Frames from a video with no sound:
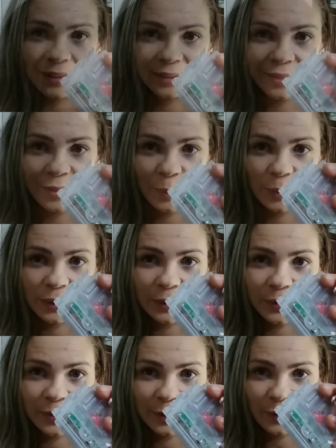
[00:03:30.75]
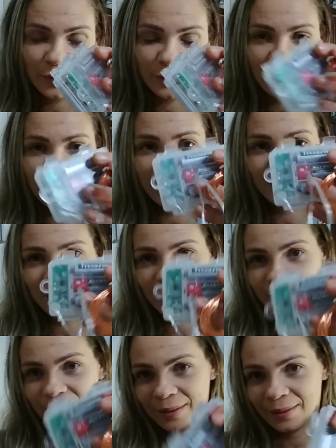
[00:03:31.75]
nesse botãozinho verde
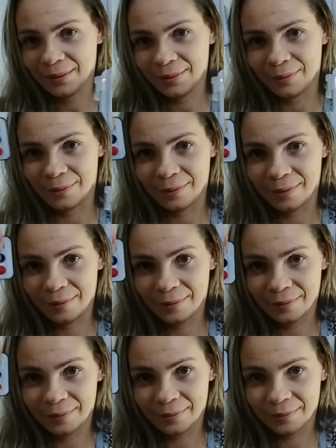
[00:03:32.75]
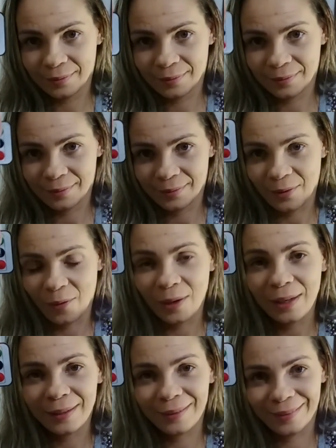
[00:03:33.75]
aqui, ó.
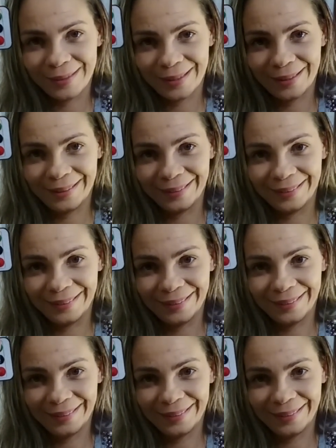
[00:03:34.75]
Olha que coisa linda.